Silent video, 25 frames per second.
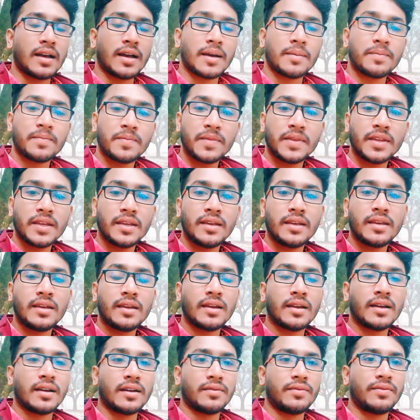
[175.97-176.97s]
আপনি
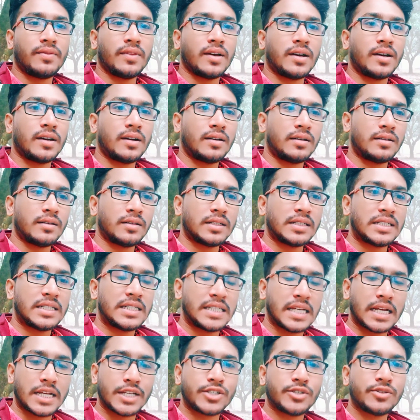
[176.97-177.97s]
আপনার
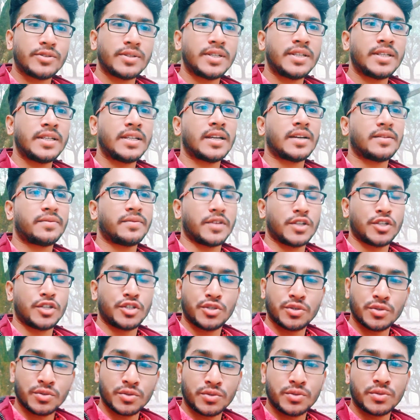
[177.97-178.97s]
শাশুড়ি আপনার
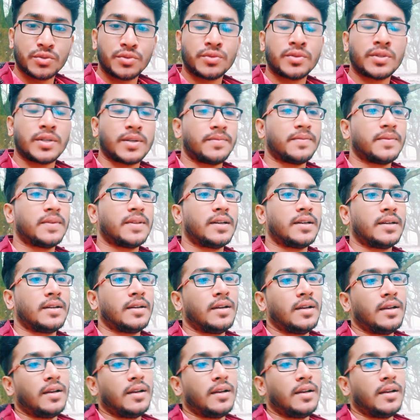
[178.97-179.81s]
শ্বশুর আপনার